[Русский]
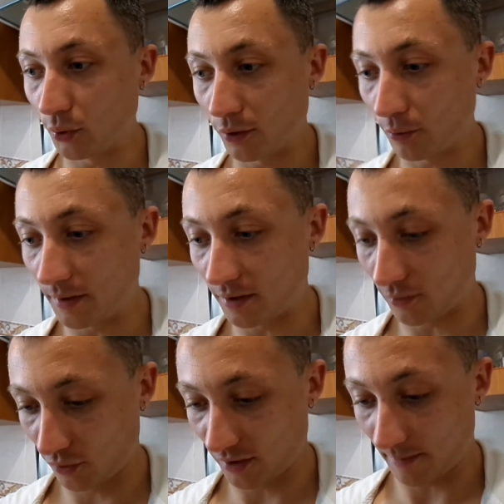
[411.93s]
оно
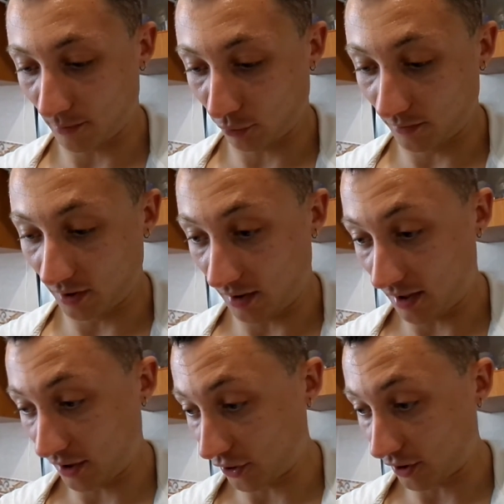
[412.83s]
пересушится, а потом ты не
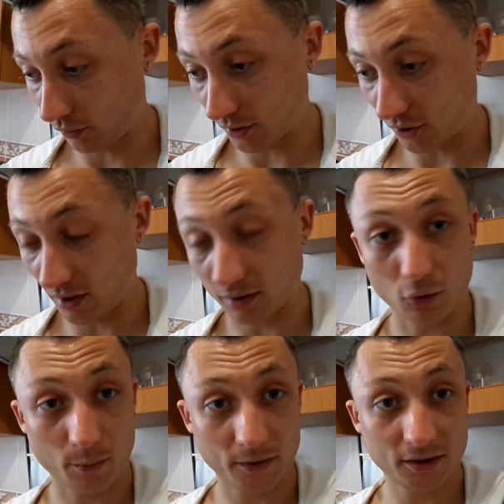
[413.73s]
нарежешь, оно начинает
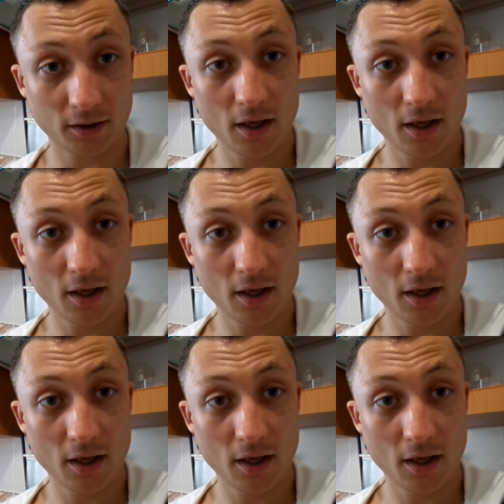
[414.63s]
лопаться.